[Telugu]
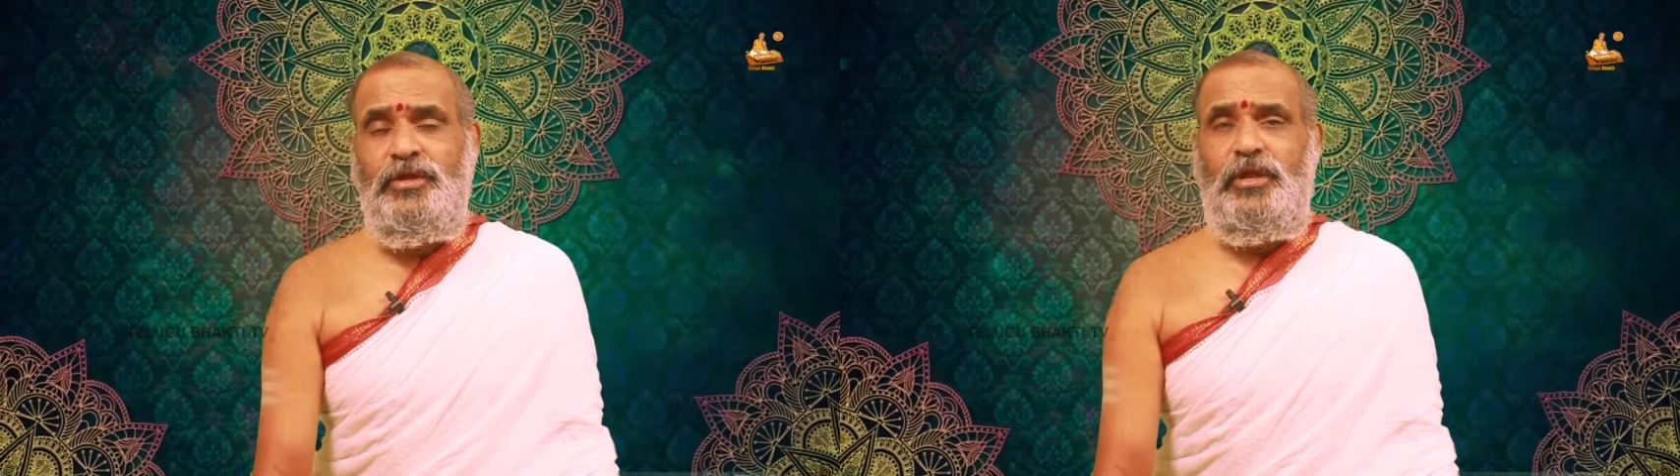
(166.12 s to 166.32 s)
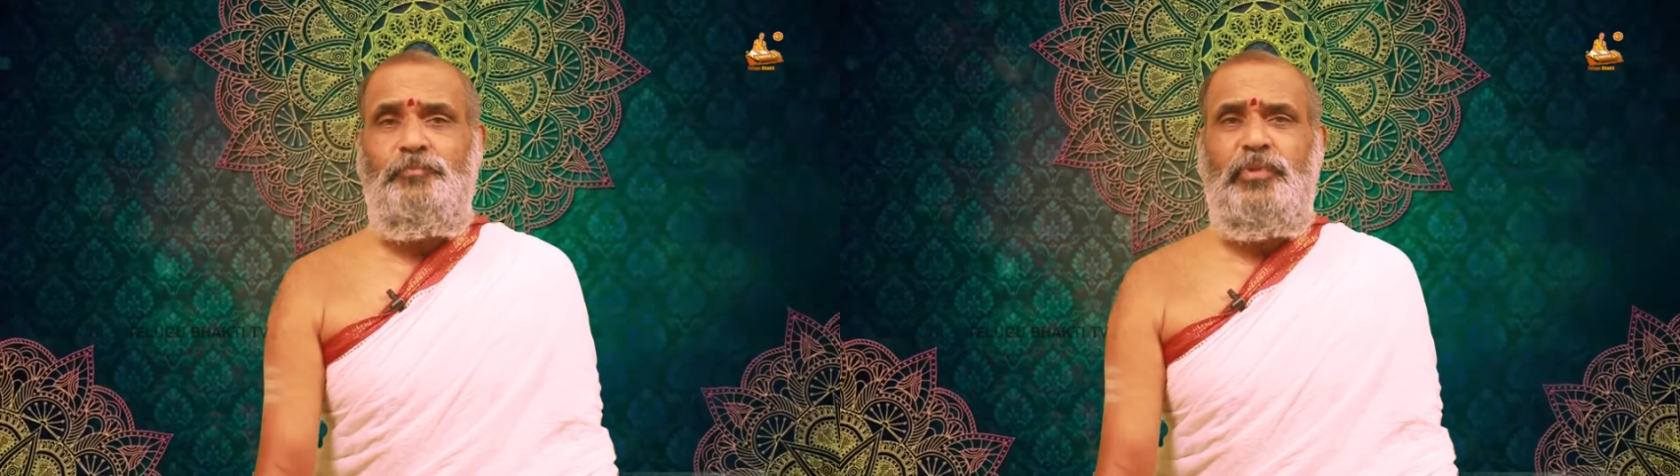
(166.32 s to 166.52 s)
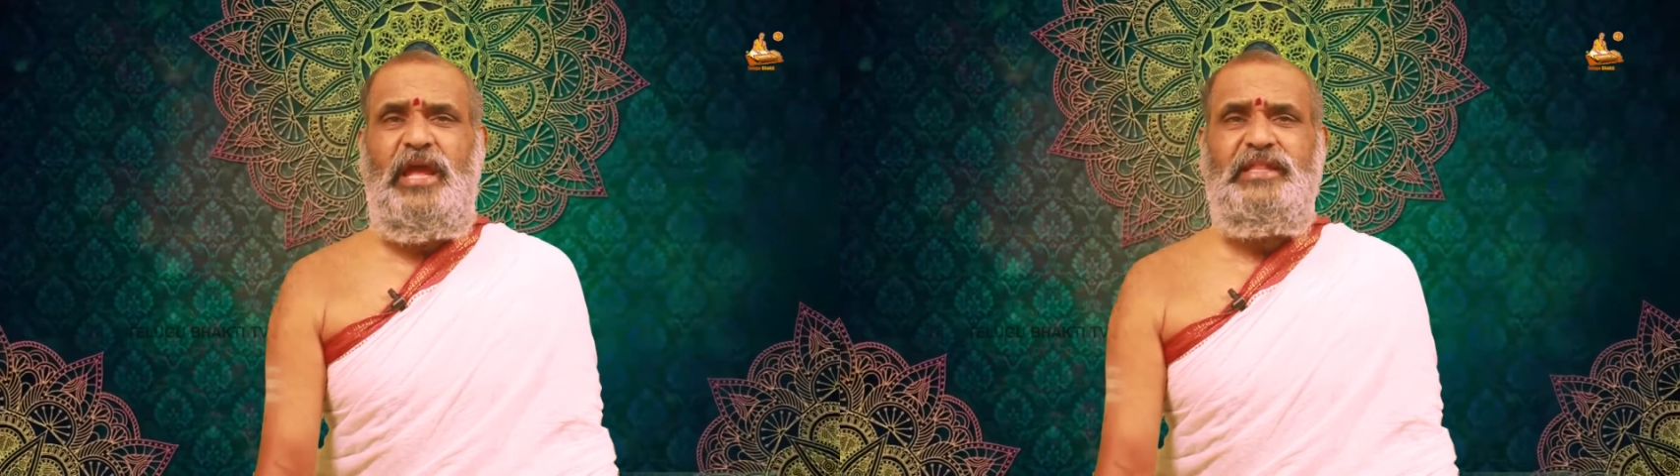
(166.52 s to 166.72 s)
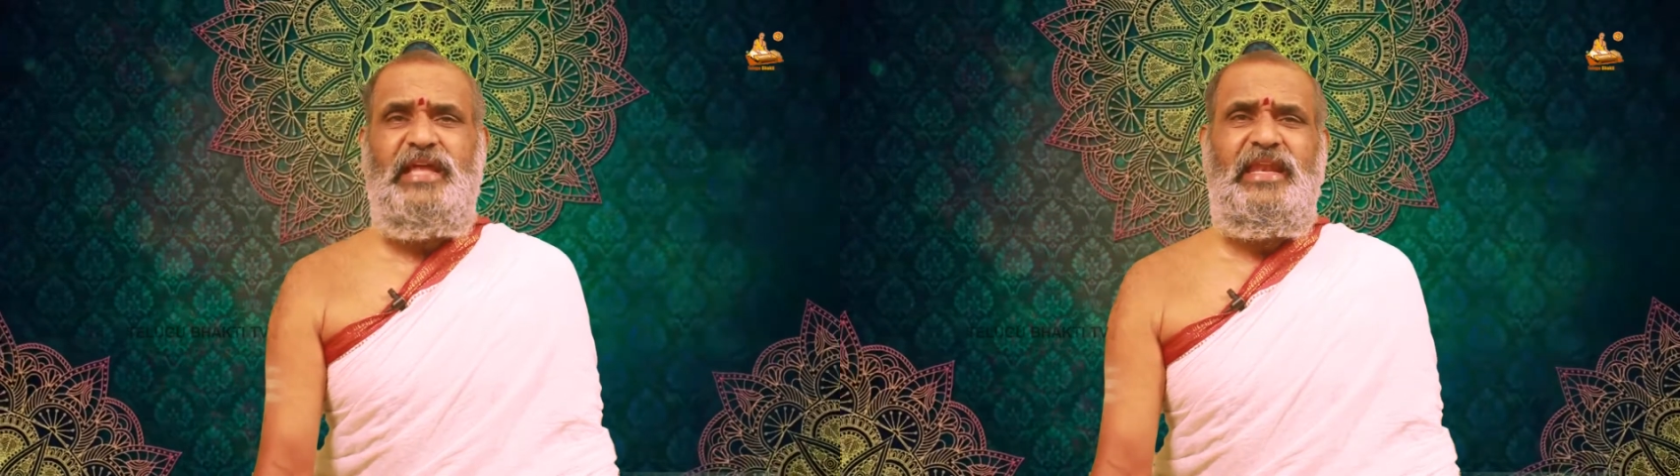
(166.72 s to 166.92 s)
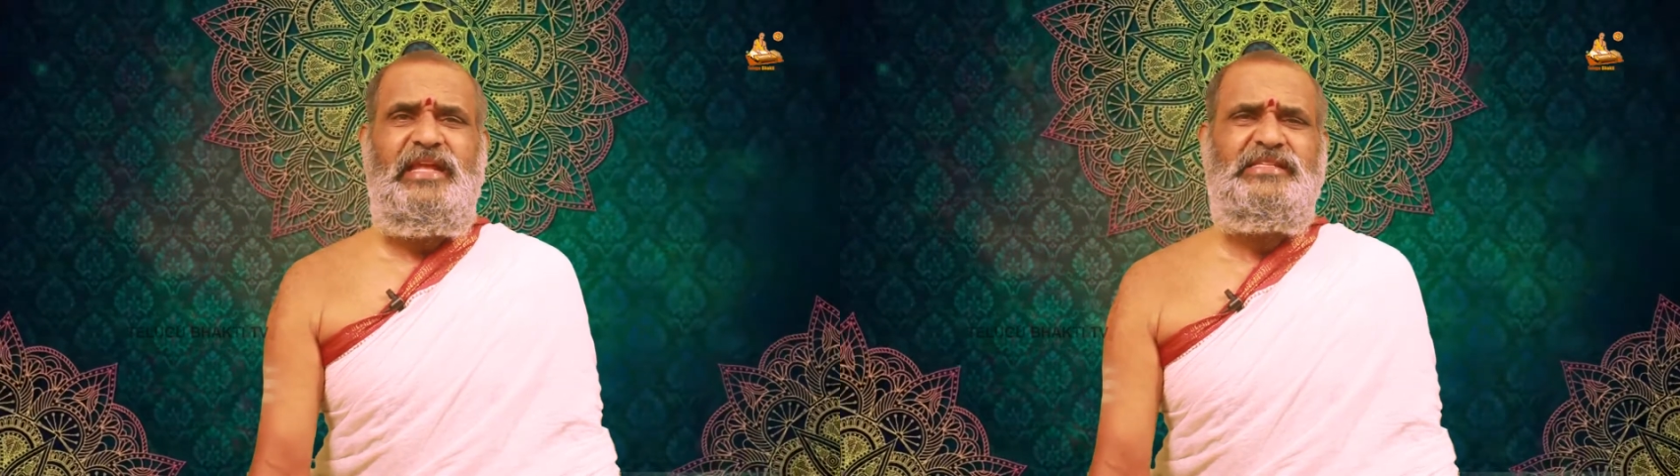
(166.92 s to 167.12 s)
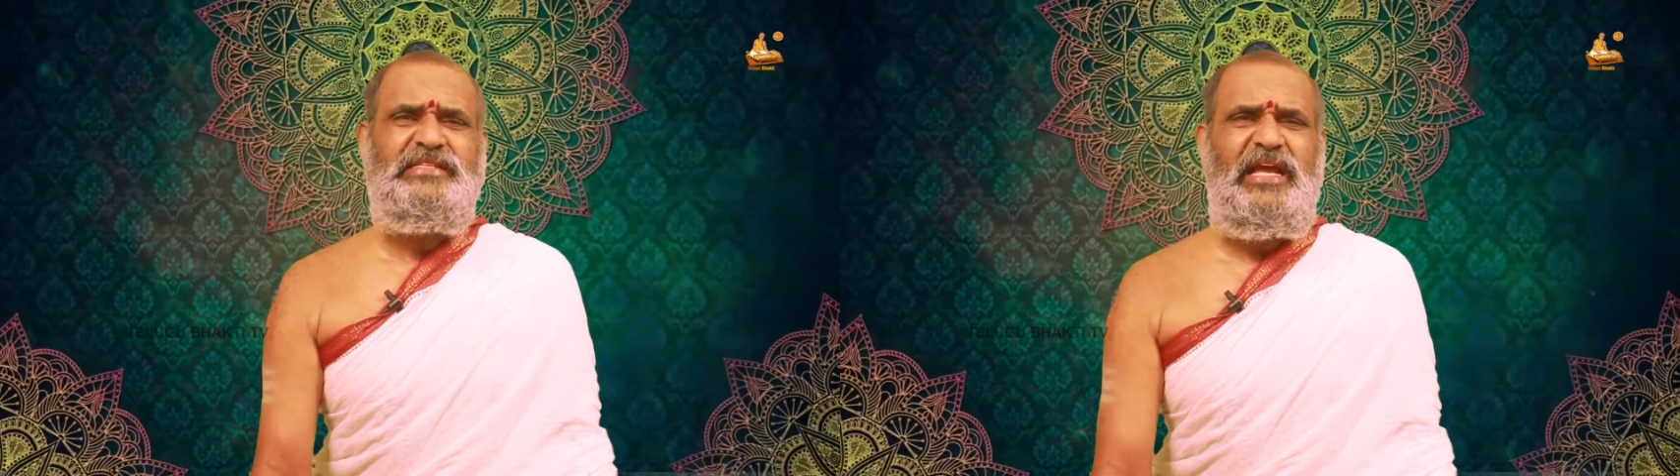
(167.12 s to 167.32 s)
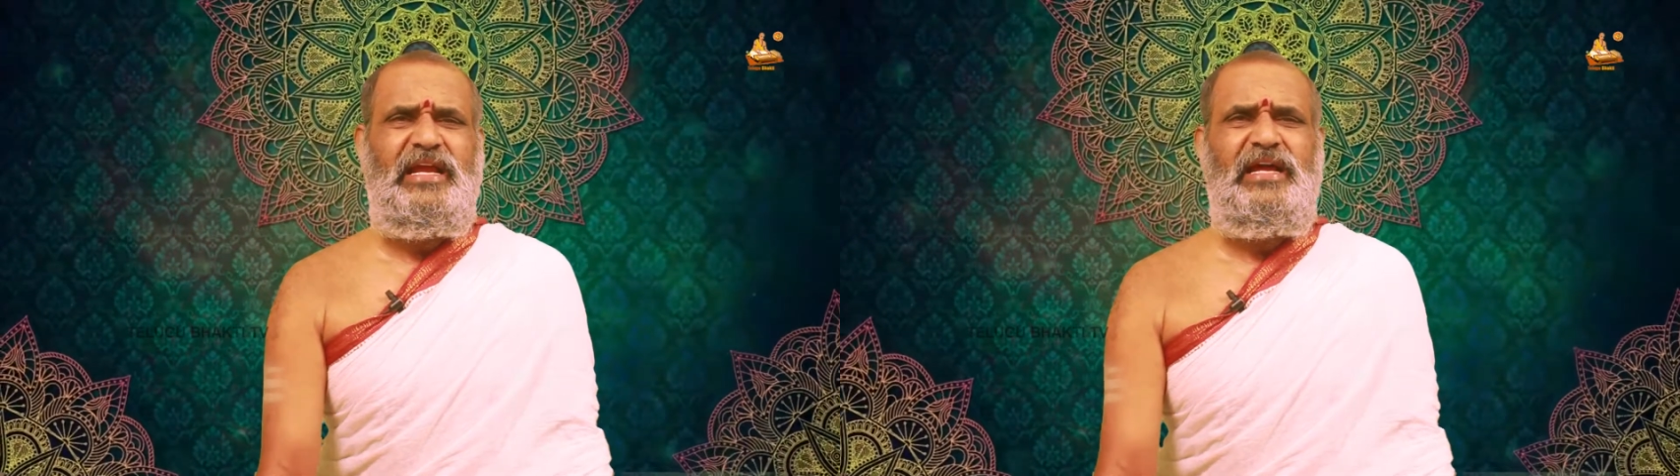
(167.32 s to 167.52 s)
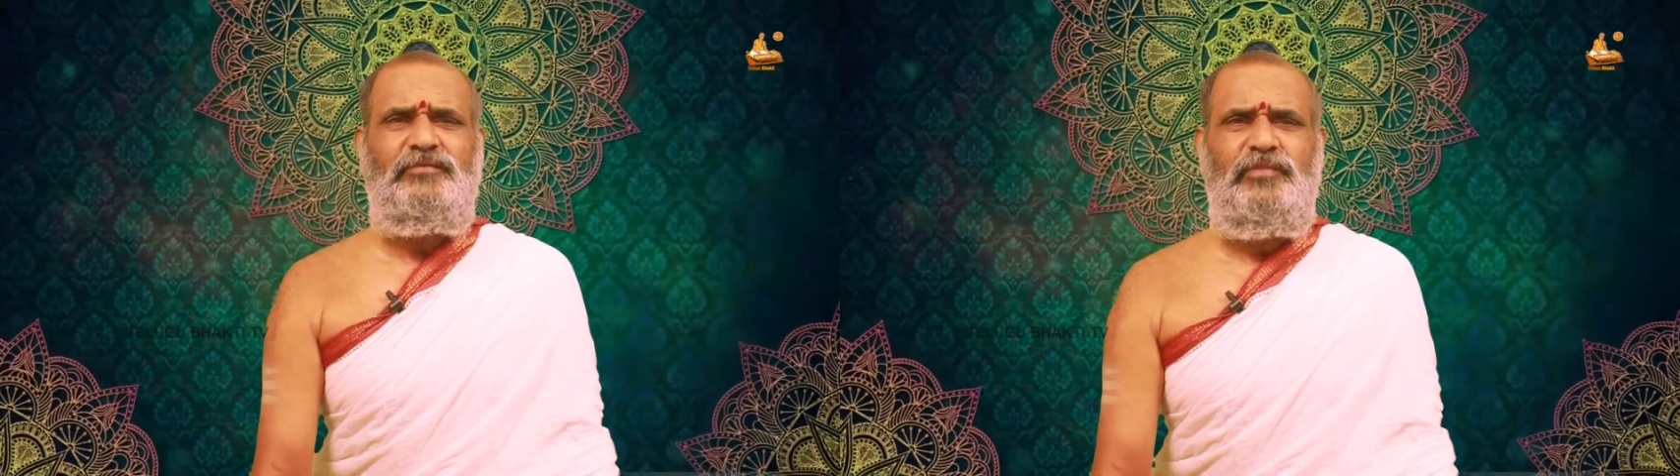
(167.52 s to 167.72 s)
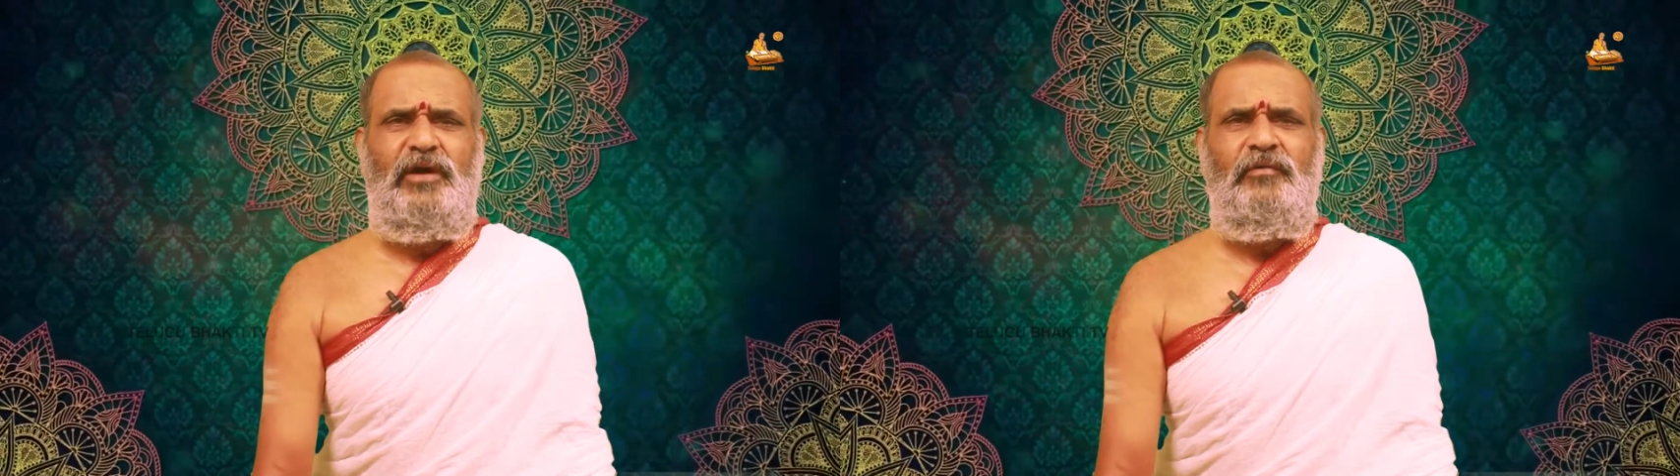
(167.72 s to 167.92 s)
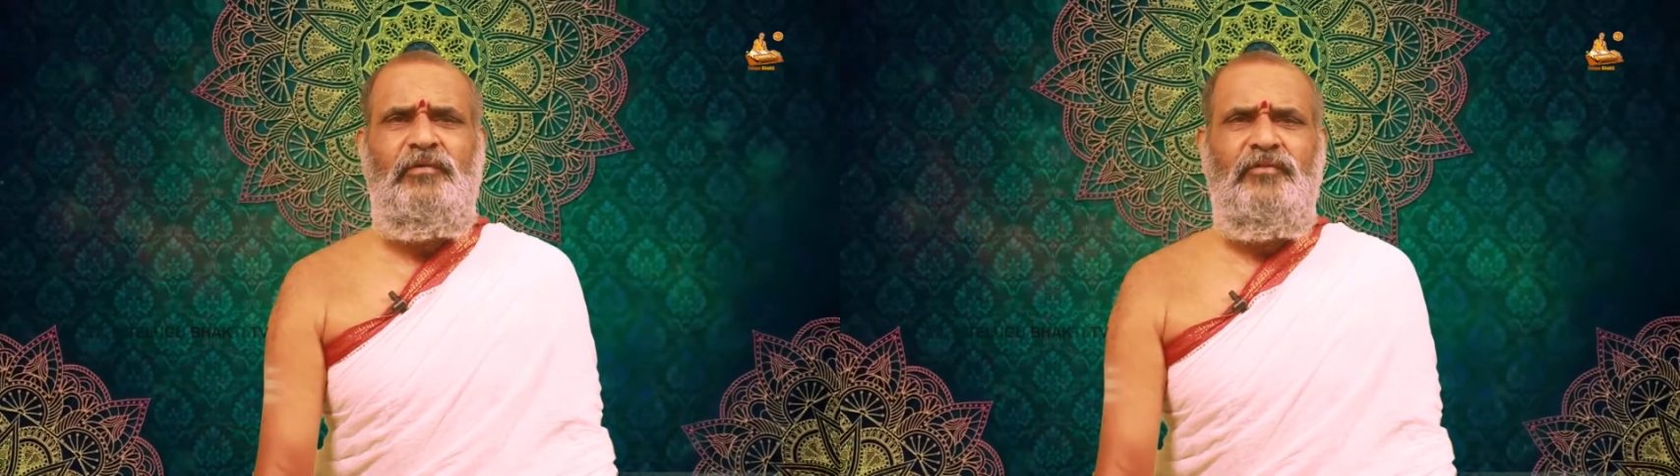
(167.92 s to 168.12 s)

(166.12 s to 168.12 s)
ఎప్పుడైతే నిస్సంగత్వం